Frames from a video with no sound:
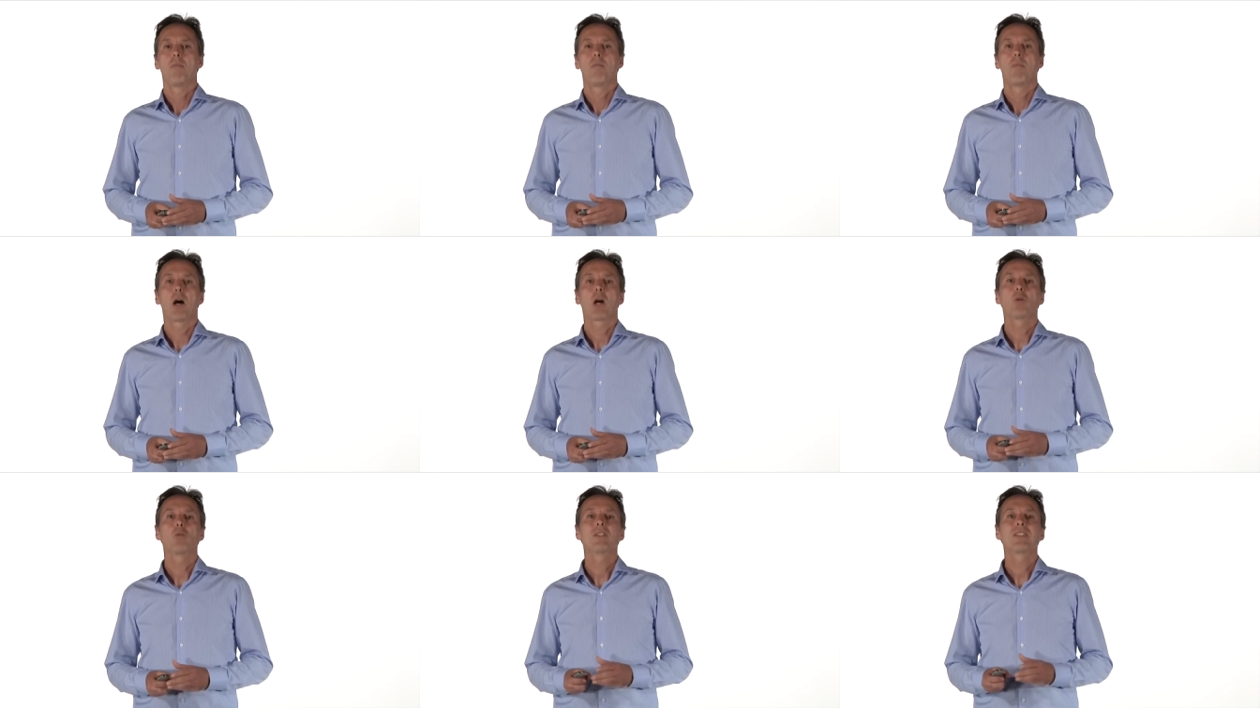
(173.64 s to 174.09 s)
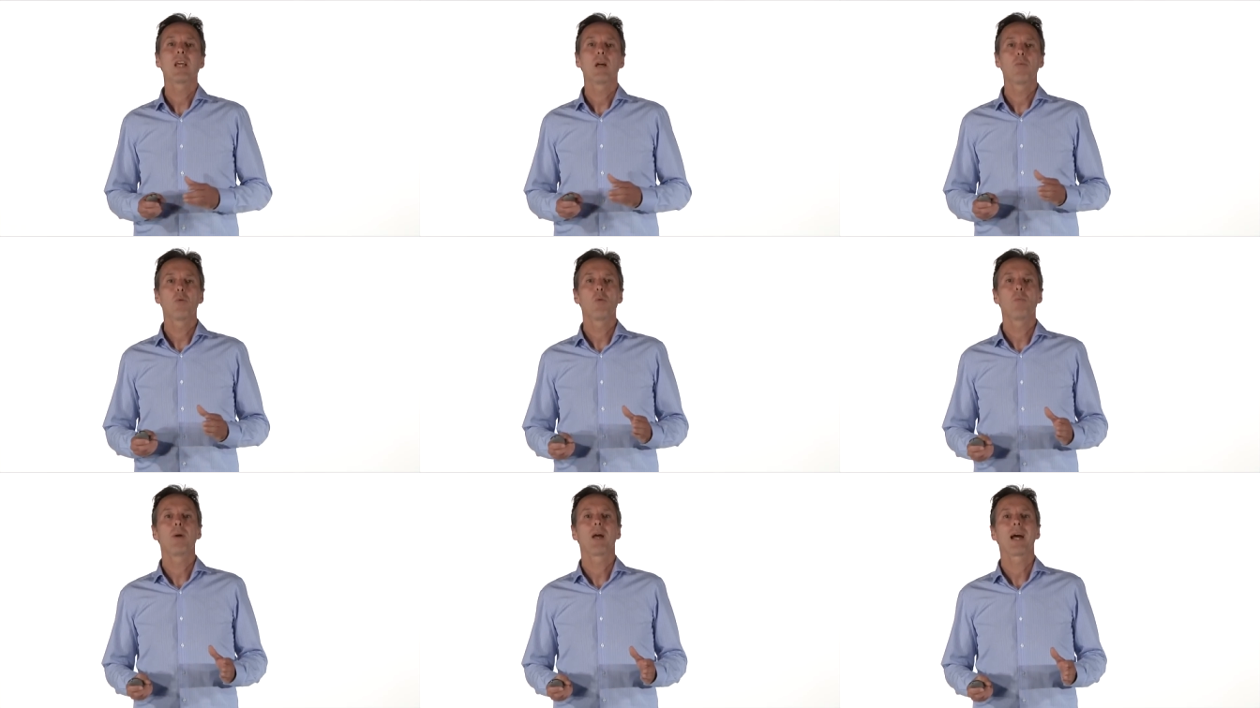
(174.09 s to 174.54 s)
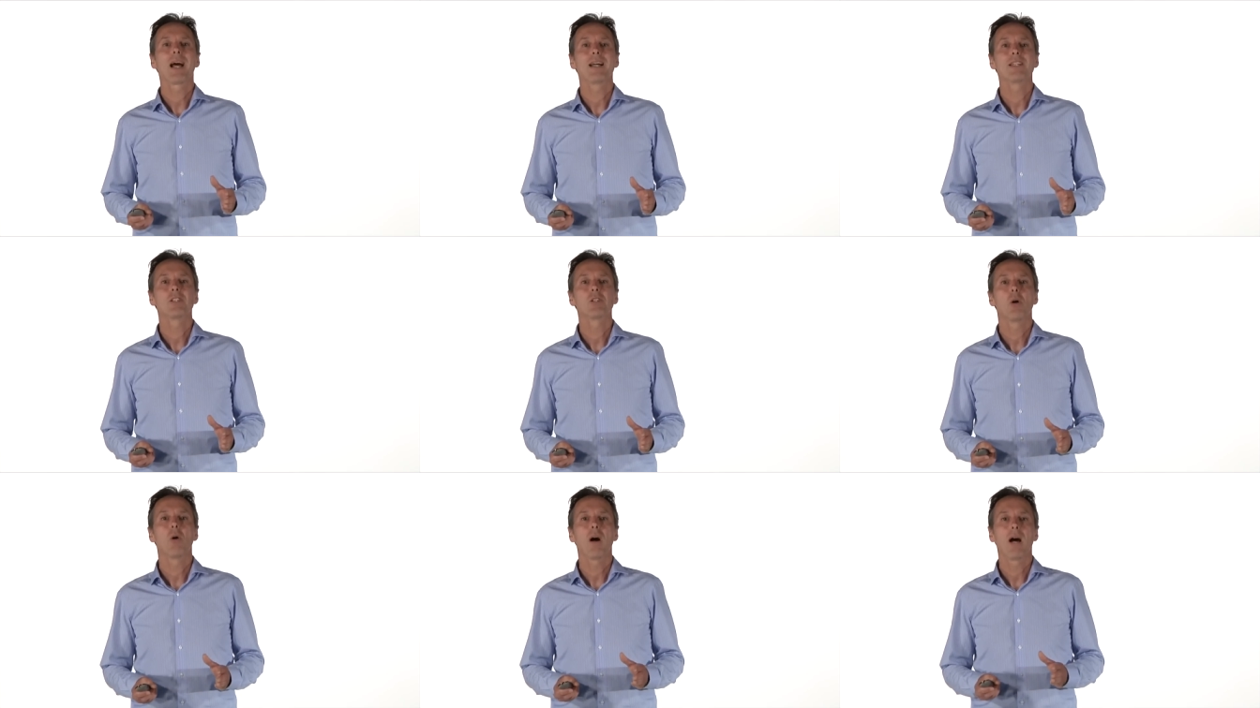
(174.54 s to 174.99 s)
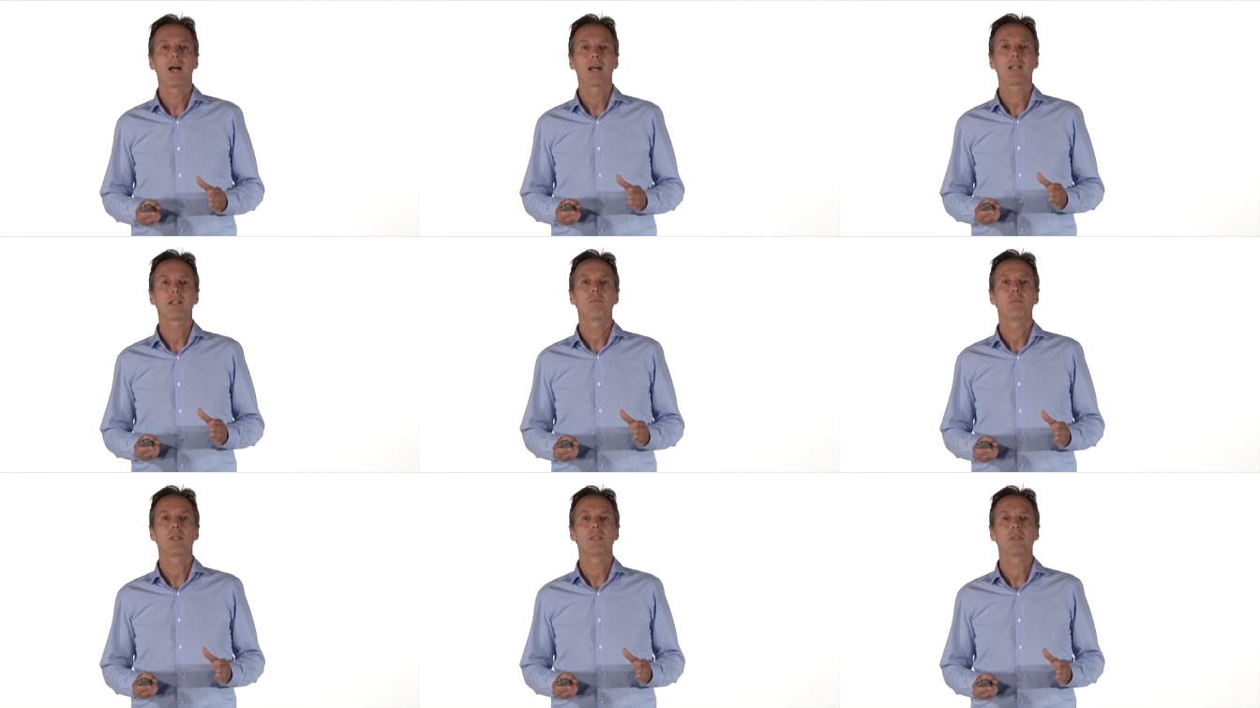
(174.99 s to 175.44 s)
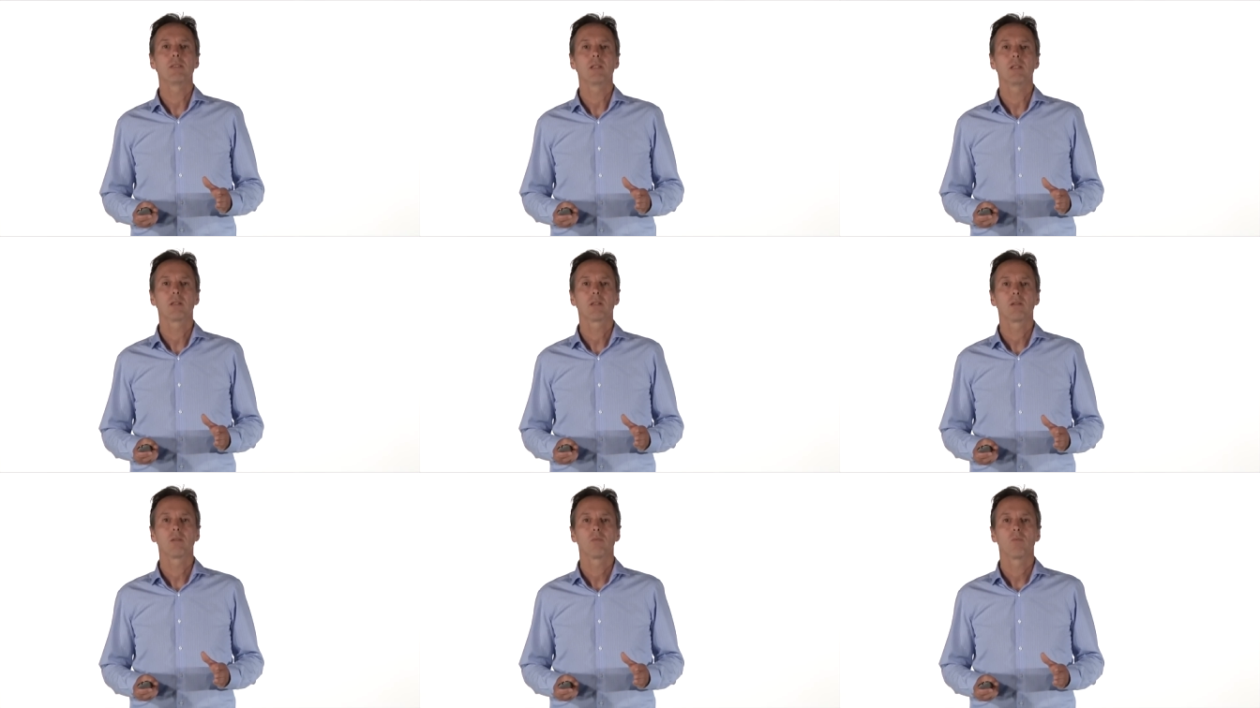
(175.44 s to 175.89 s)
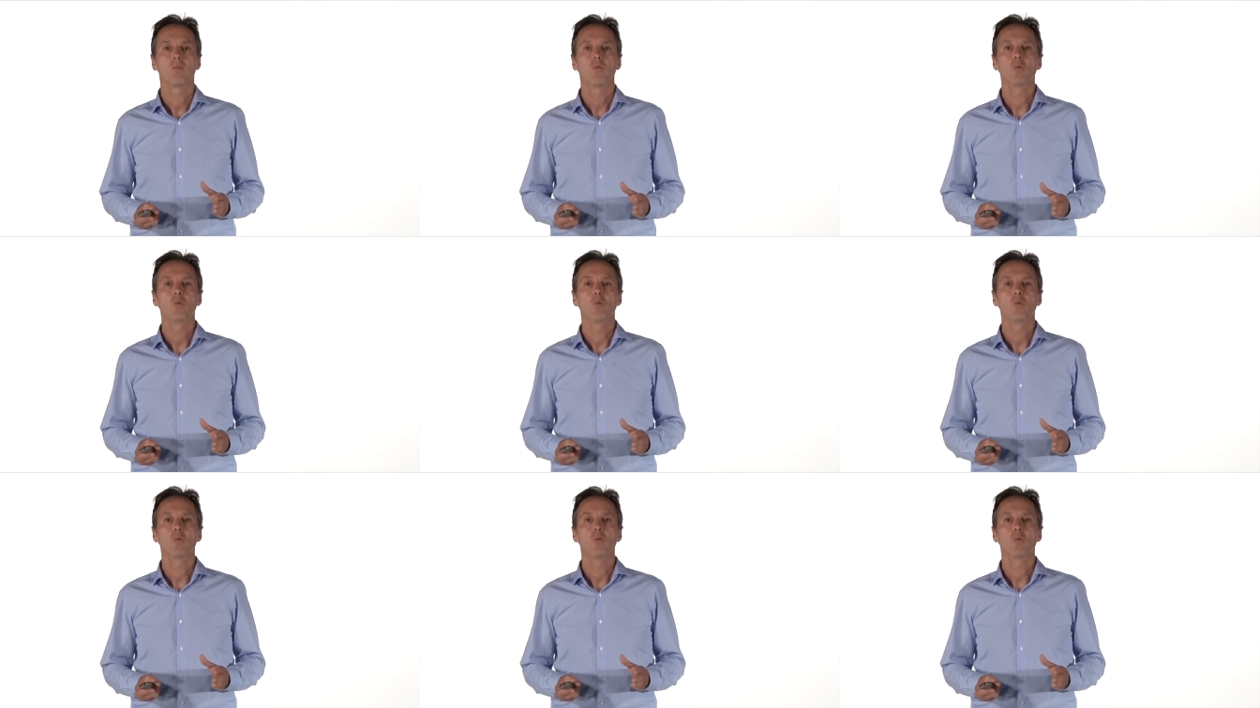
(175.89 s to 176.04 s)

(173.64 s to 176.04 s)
Par une simple opération arithmétique,